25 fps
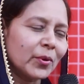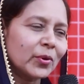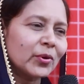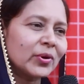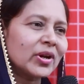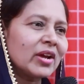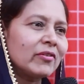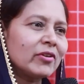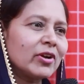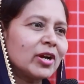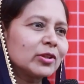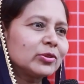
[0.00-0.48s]

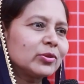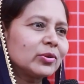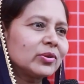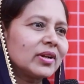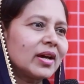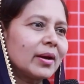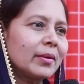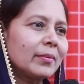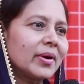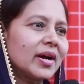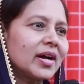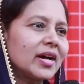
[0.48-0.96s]
ఒప్పుకునే
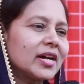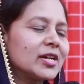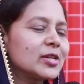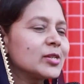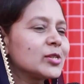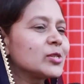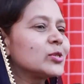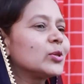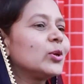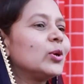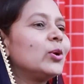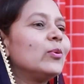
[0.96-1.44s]
వెళుతున్నామా
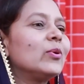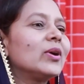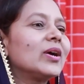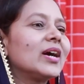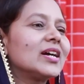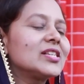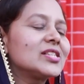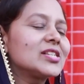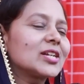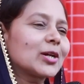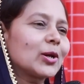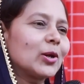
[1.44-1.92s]

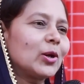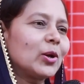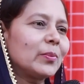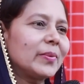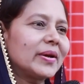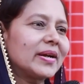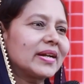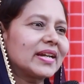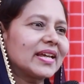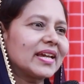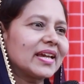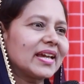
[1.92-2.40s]
సులువుగా
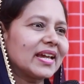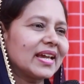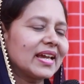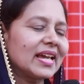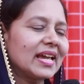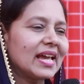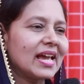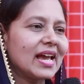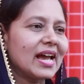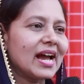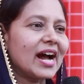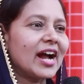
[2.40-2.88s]
చిక్కులు పెట్టే
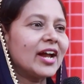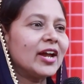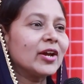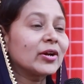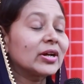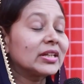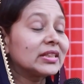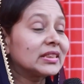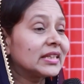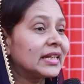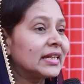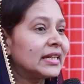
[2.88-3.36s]
ఆ
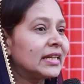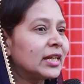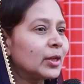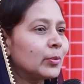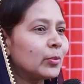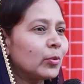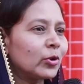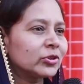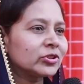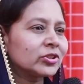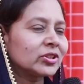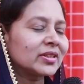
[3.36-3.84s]
యొక్క
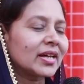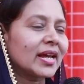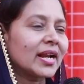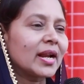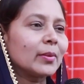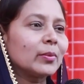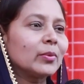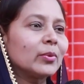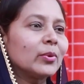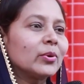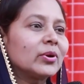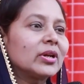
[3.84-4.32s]

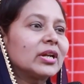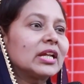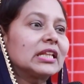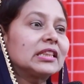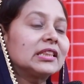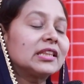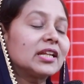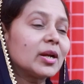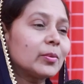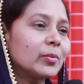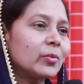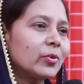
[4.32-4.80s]
తిండిబోతుతనము
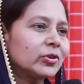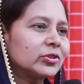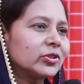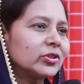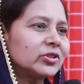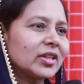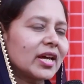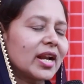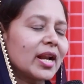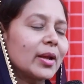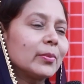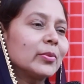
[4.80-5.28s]

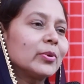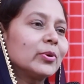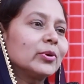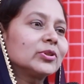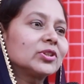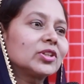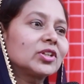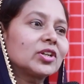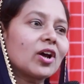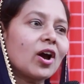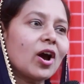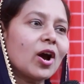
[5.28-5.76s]
నిద్రబోతుతనము
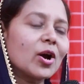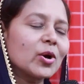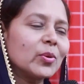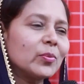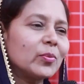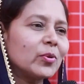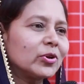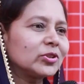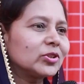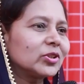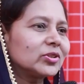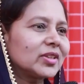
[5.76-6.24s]

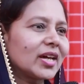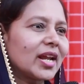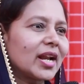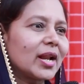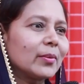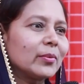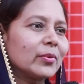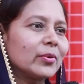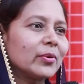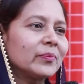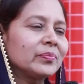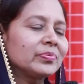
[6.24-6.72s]

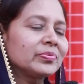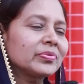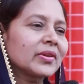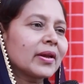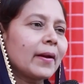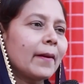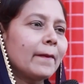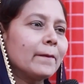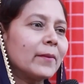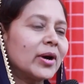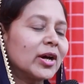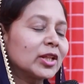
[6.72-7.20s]
త్రాగుబోతుతనము
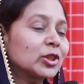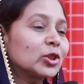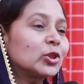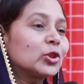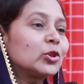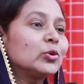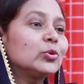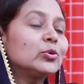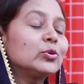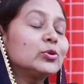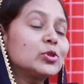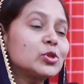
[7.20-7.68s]

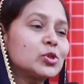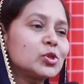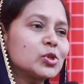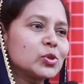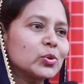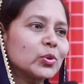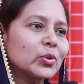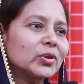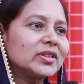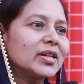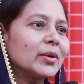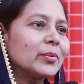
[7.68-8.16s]
మత్తు
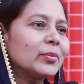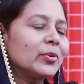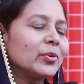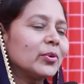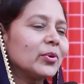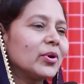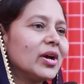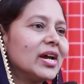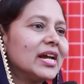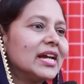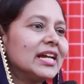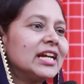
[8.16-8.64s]

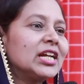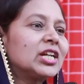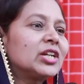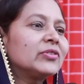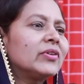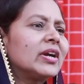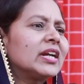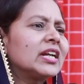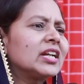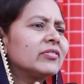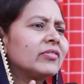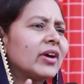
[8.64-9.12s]
జోదము
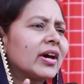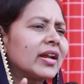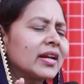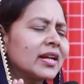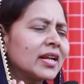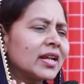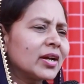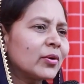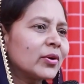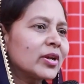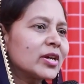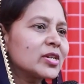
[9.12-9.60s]

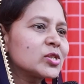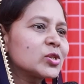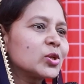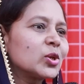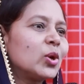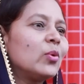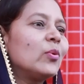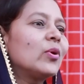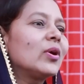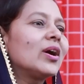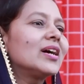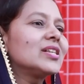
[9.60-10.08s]
ఇటువంటివన్నీ కూడా
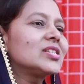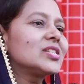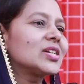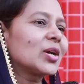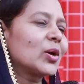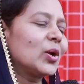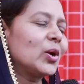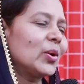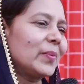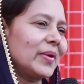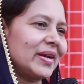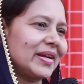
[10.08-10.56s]
సులువుగా
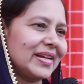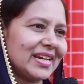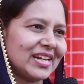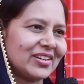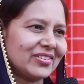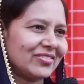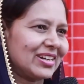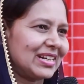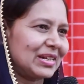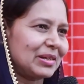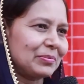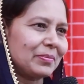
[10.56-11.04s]
చిక్కులు
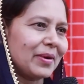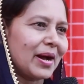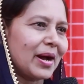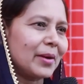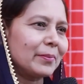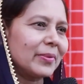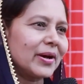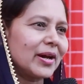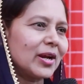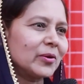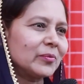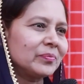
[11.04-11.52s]
పెట్టేటువంటి
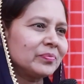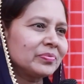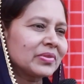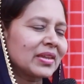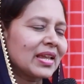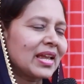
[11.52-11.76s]
పాపాలు